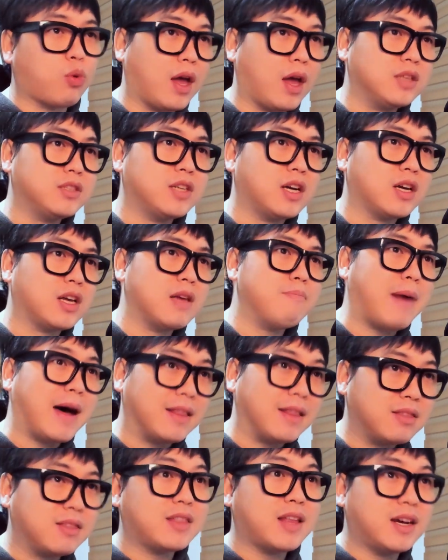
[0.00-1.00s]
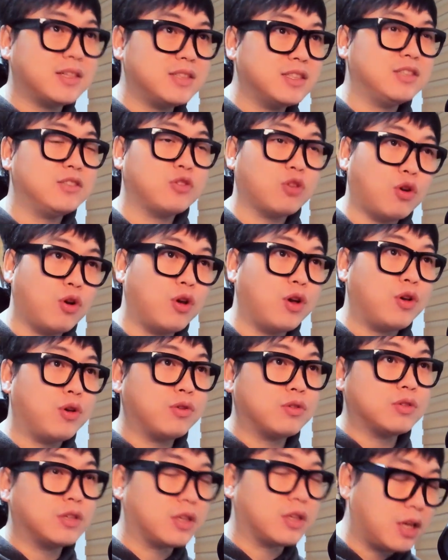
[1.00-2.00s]
굉장히 많다는
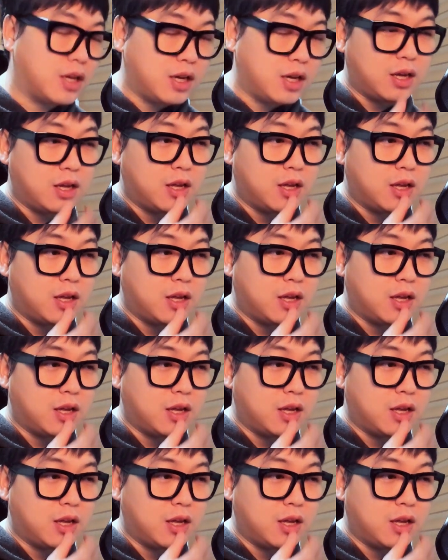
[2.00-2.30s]
거예요. 그게